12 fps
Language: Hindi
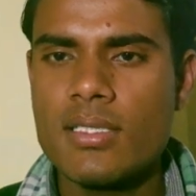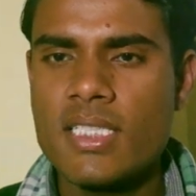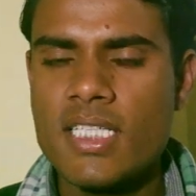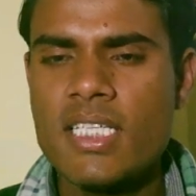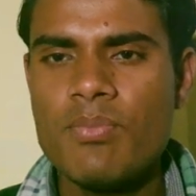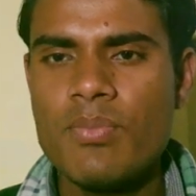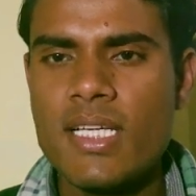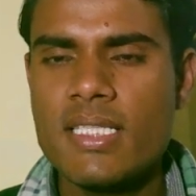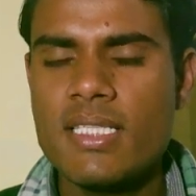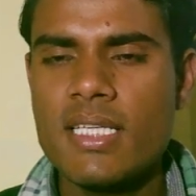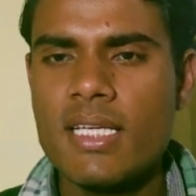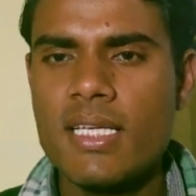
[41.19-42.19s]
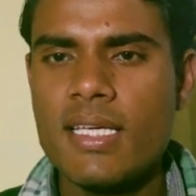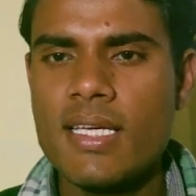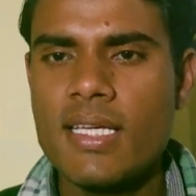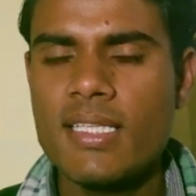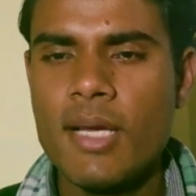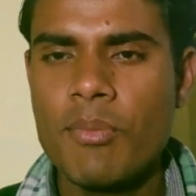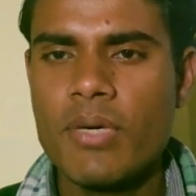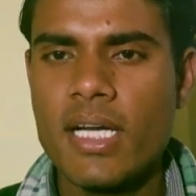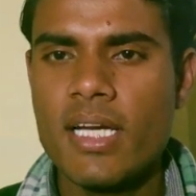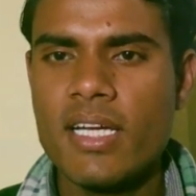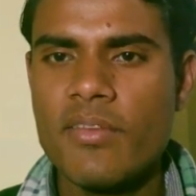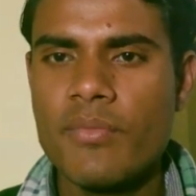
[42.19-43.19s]
सी के लिए यदि आप
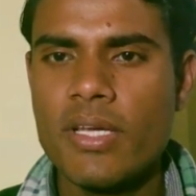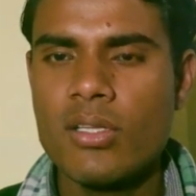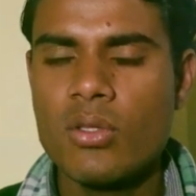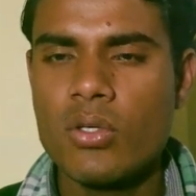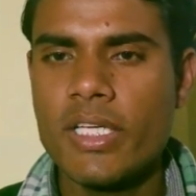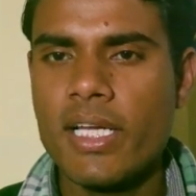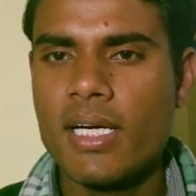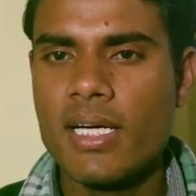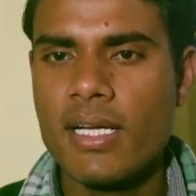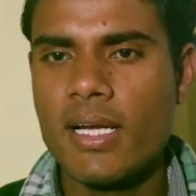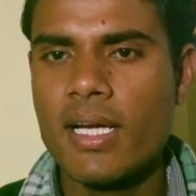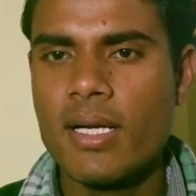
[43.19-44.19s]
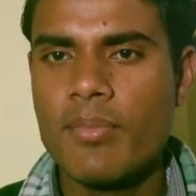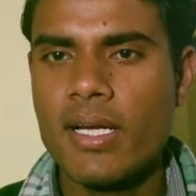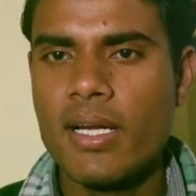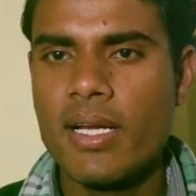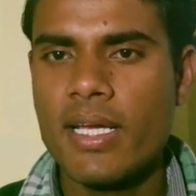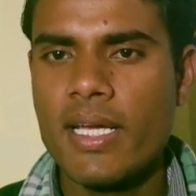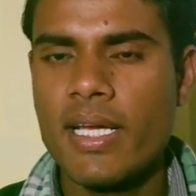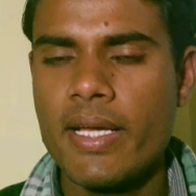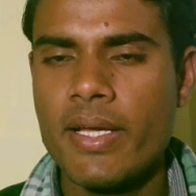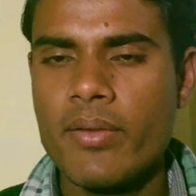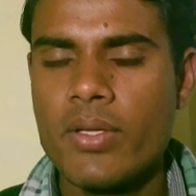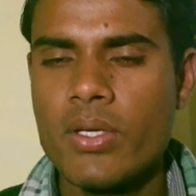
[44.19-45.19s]
करंट अफेयर 2018 का पढ़ रहे हैं